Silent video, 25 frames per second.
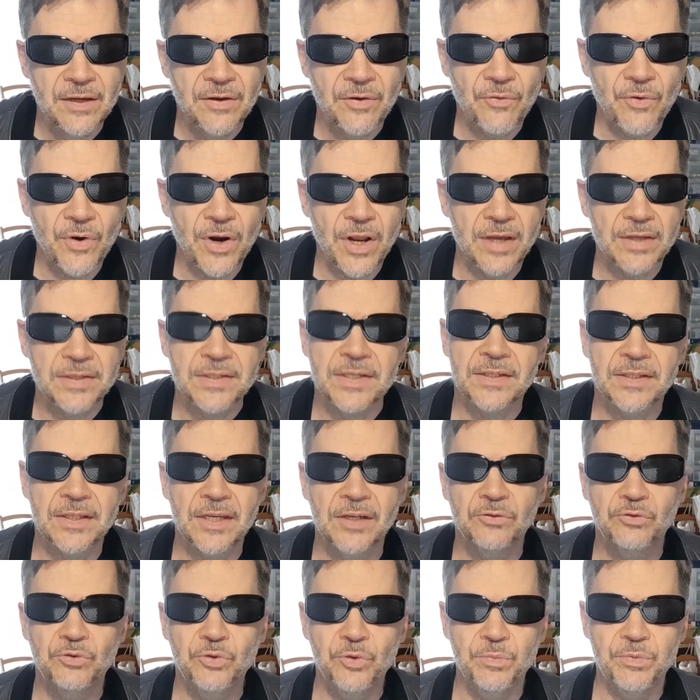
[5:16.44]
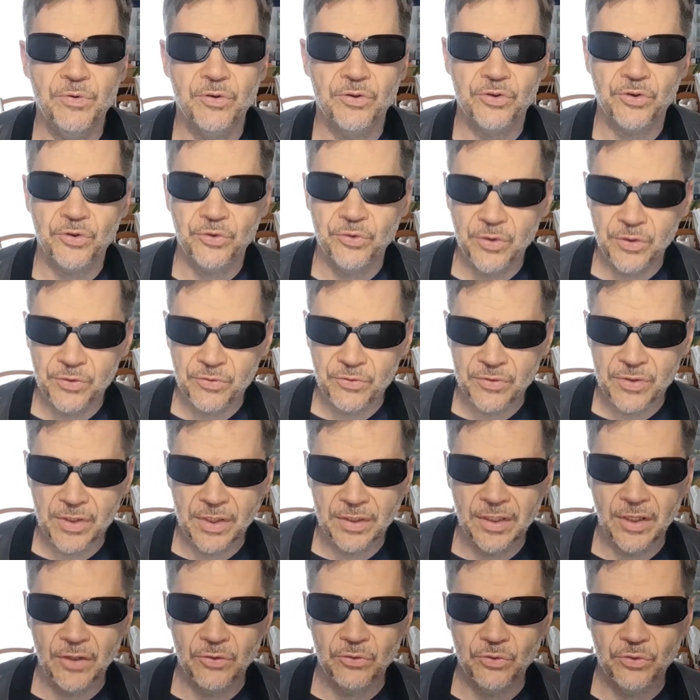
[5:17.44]
Voilà, ça sera tout pour aujourd'hui. Je vous
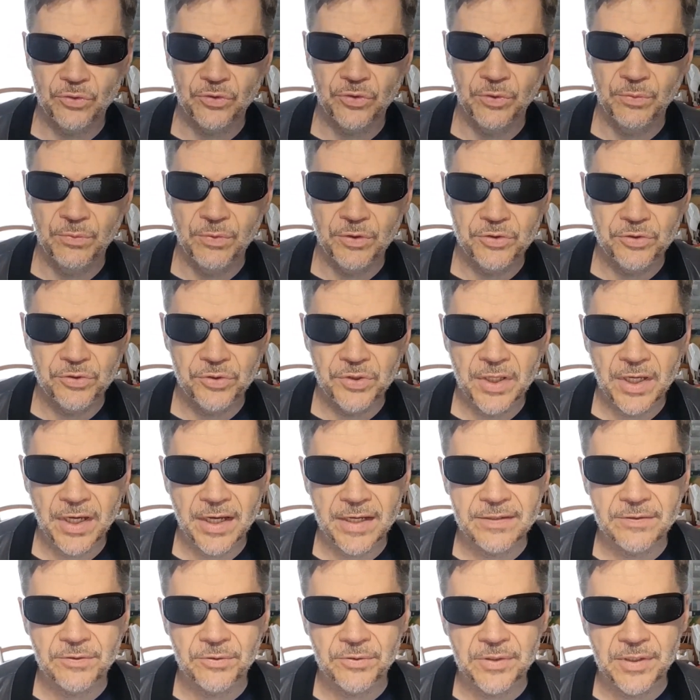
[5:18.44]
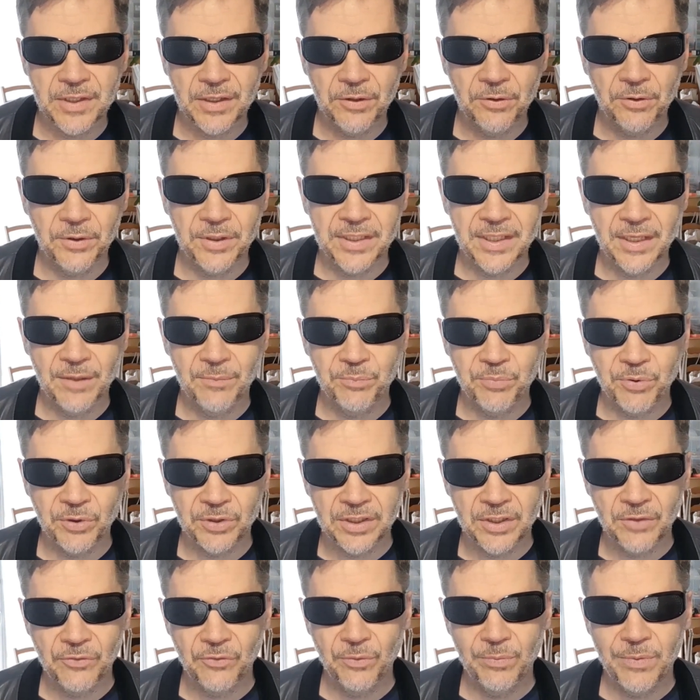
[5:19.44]
souhaite à tous une bonne journée, restez en sécurité,
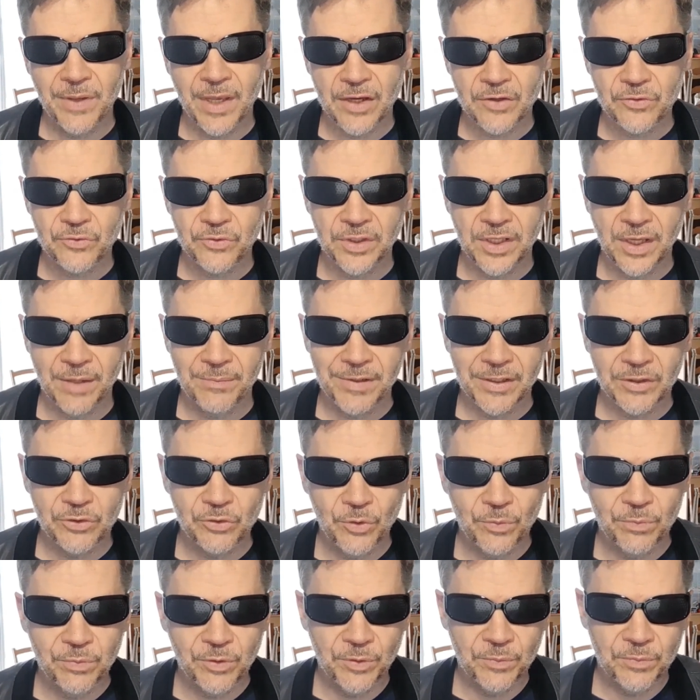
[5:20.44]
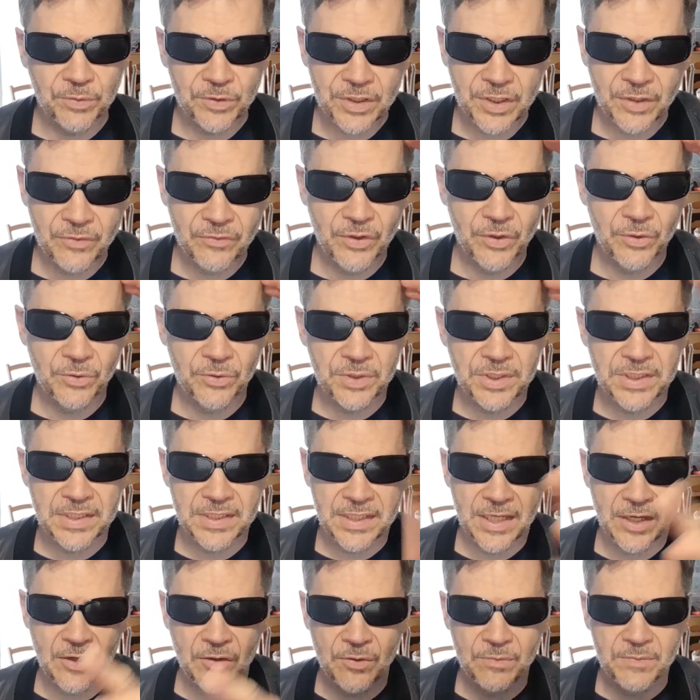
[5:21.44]
portez-vous bien. Je vous dis à bientôt pour une prochaine vidéo.
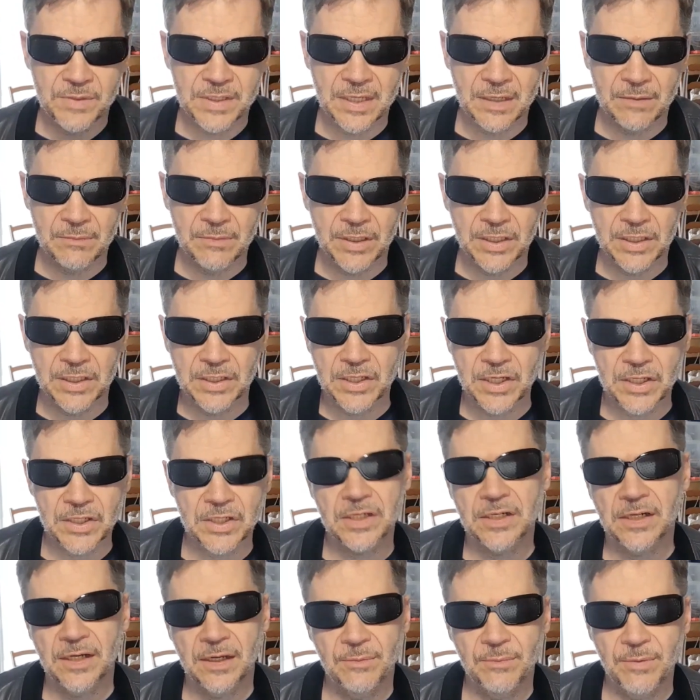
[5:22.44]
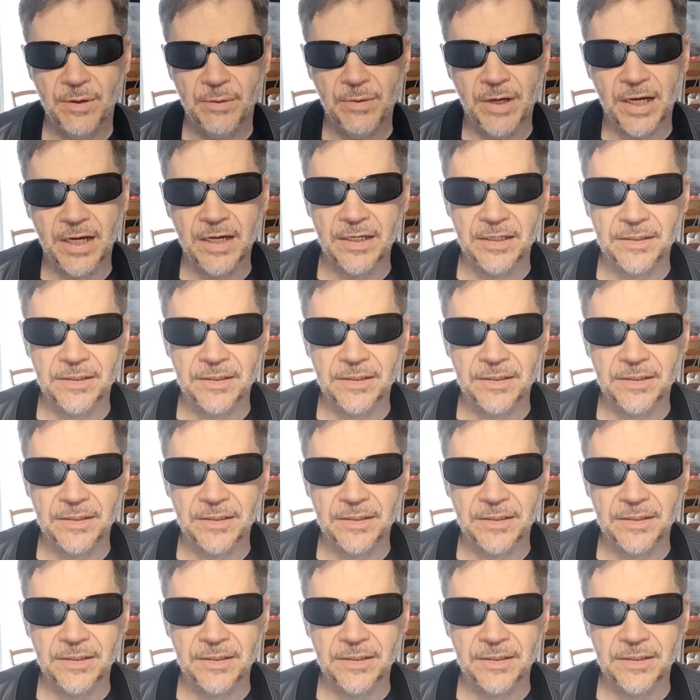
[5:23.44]
Salut mes amis, ciao ciao, bye bye.